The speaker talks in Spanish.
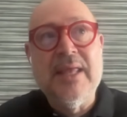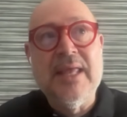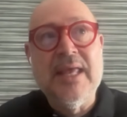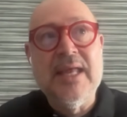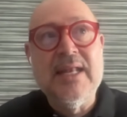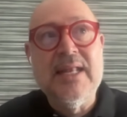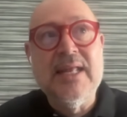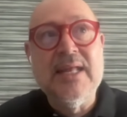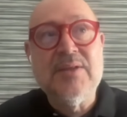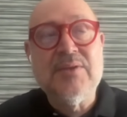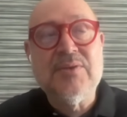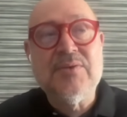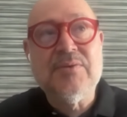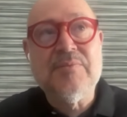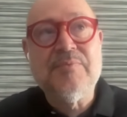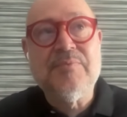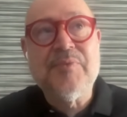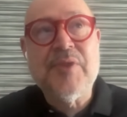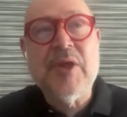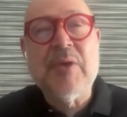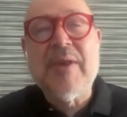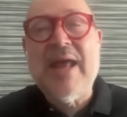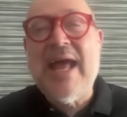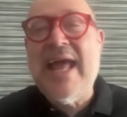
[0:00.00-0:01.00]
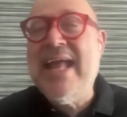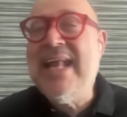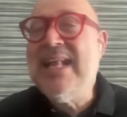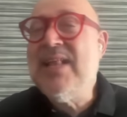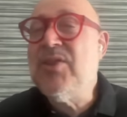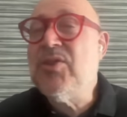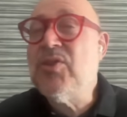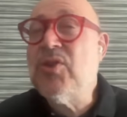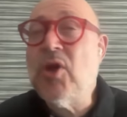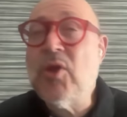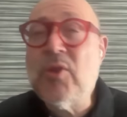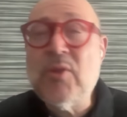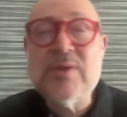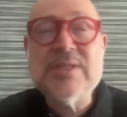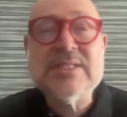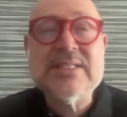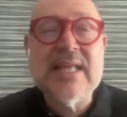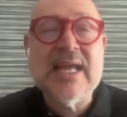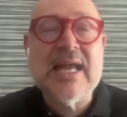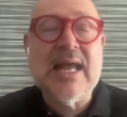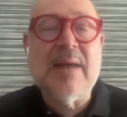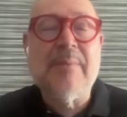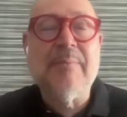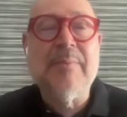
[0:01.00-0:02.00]
a Peña Nieto. Ahora, en
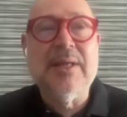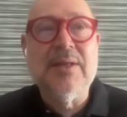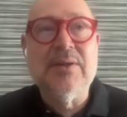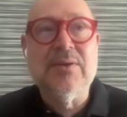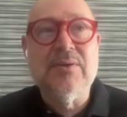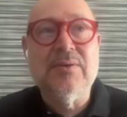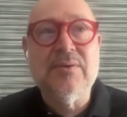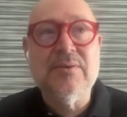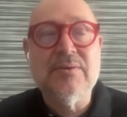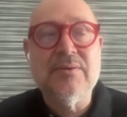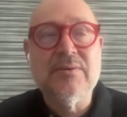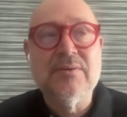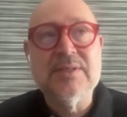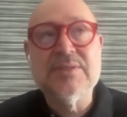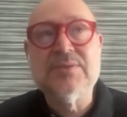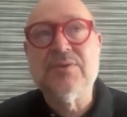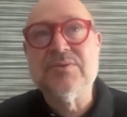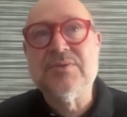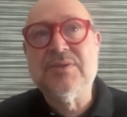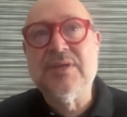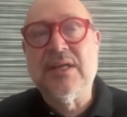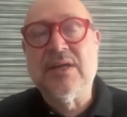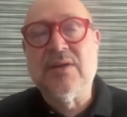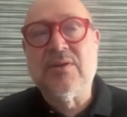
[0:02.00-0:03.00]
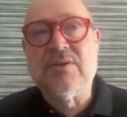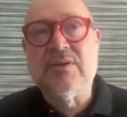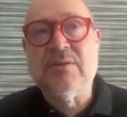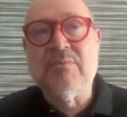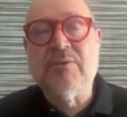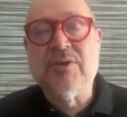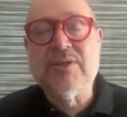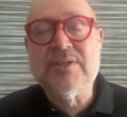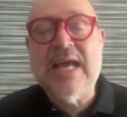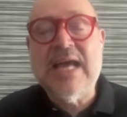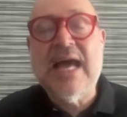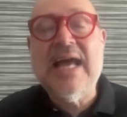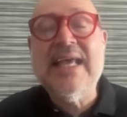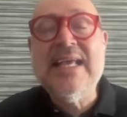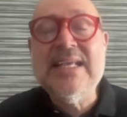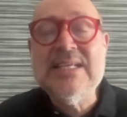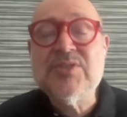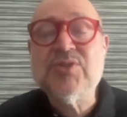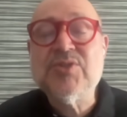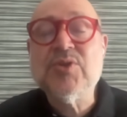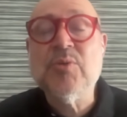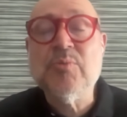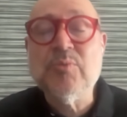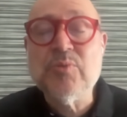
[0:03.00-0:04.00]
todo este camino, por esto cierro, Temoriza,
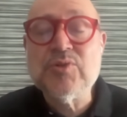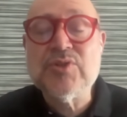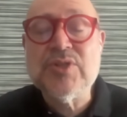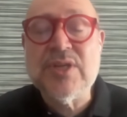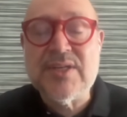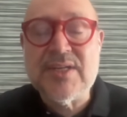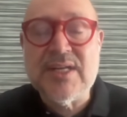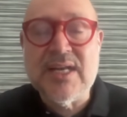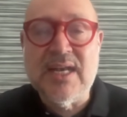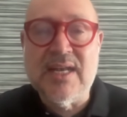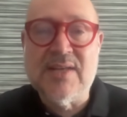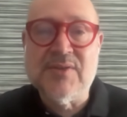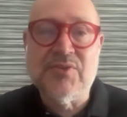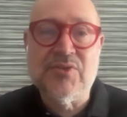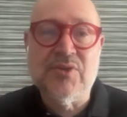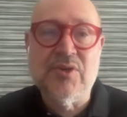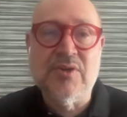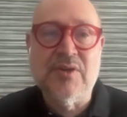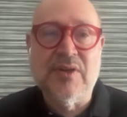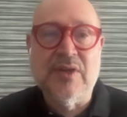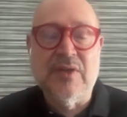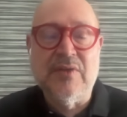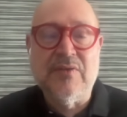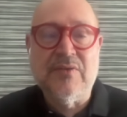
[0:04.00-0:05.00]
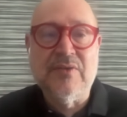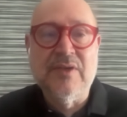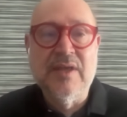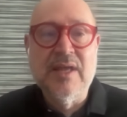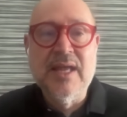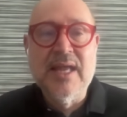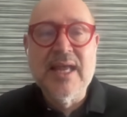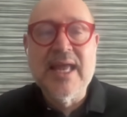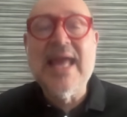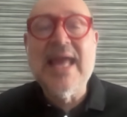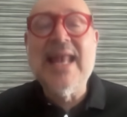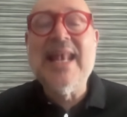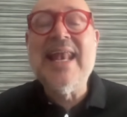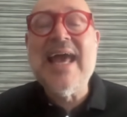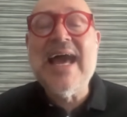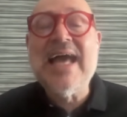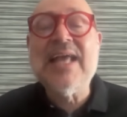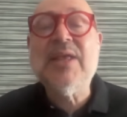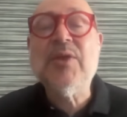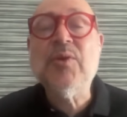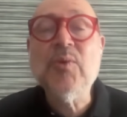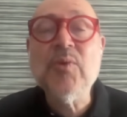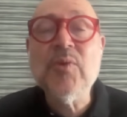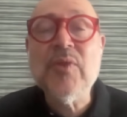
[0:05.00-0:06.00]
hizo muchas relaciones que
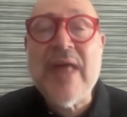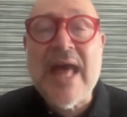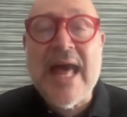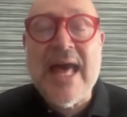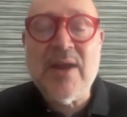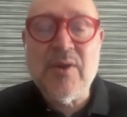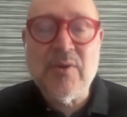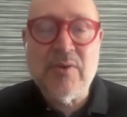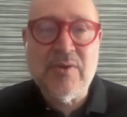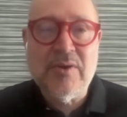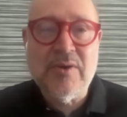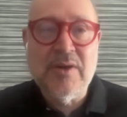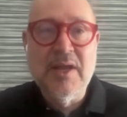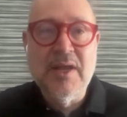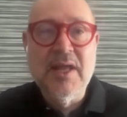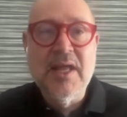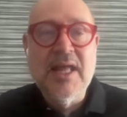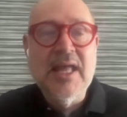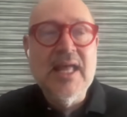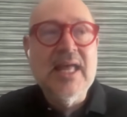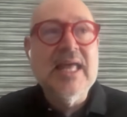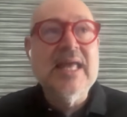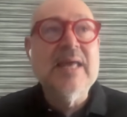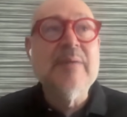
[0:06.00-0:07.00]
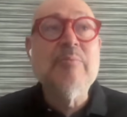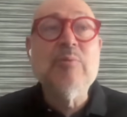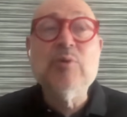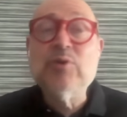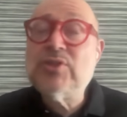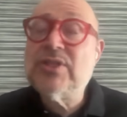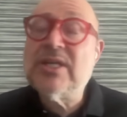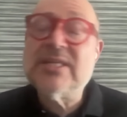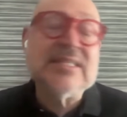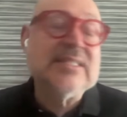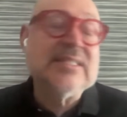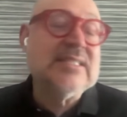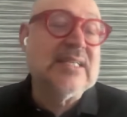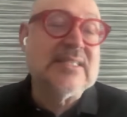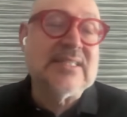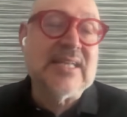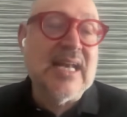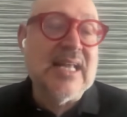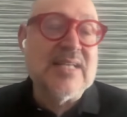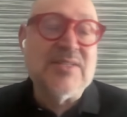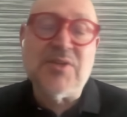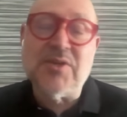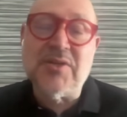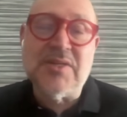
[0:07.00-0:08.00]
le ayudaron. Y muchas de
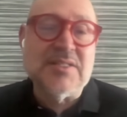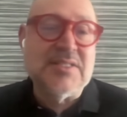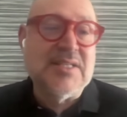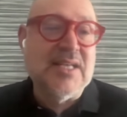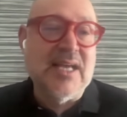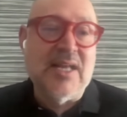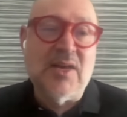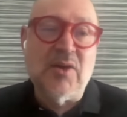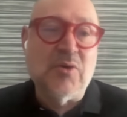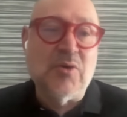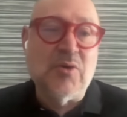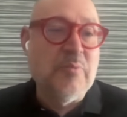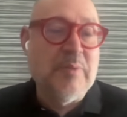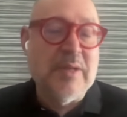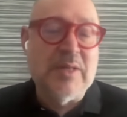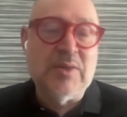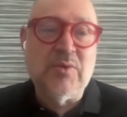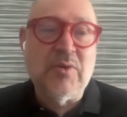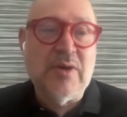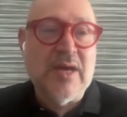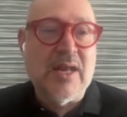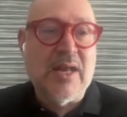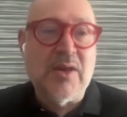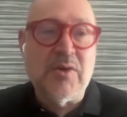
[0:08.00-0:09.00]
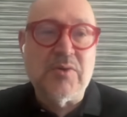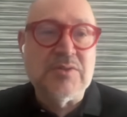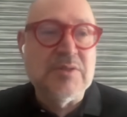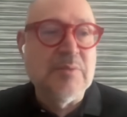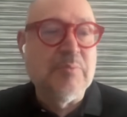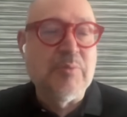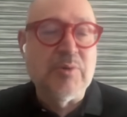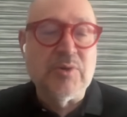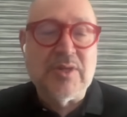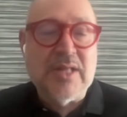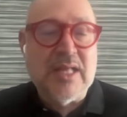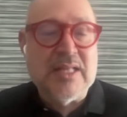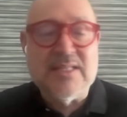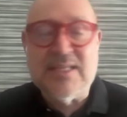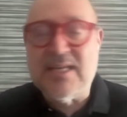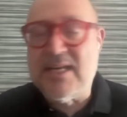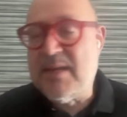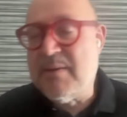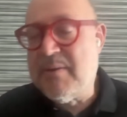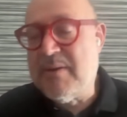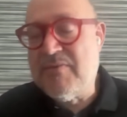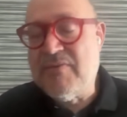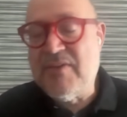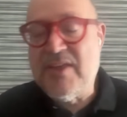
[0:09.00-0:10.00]
esas relaciones siguen ocupando cargos
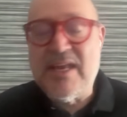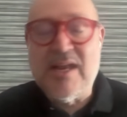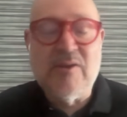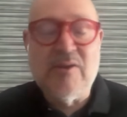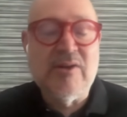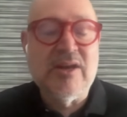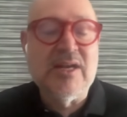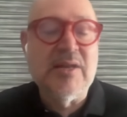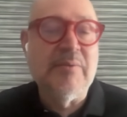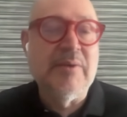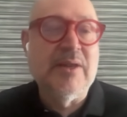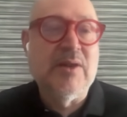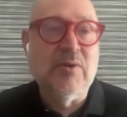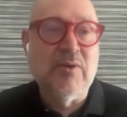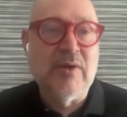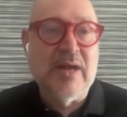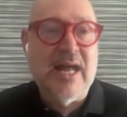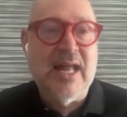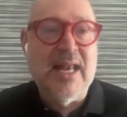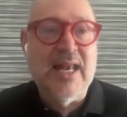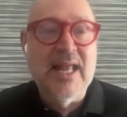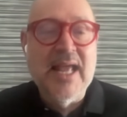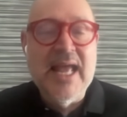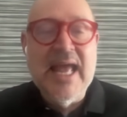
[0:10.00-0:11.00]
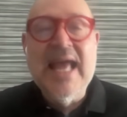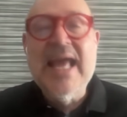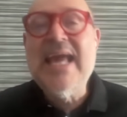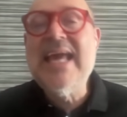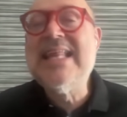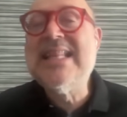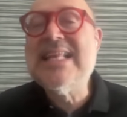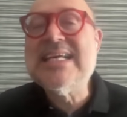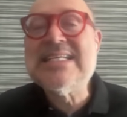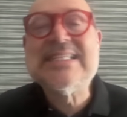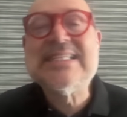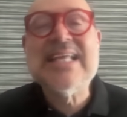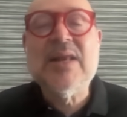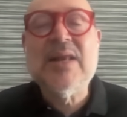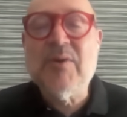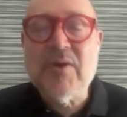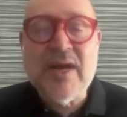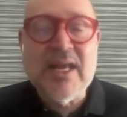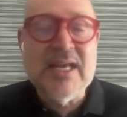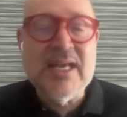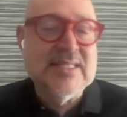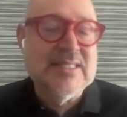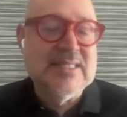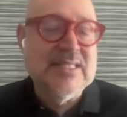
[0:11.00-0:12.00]
importantes a nivel federal o a nivel local y desde
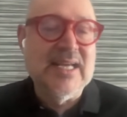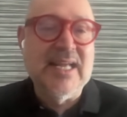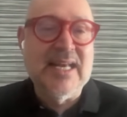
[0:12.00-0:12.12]
luego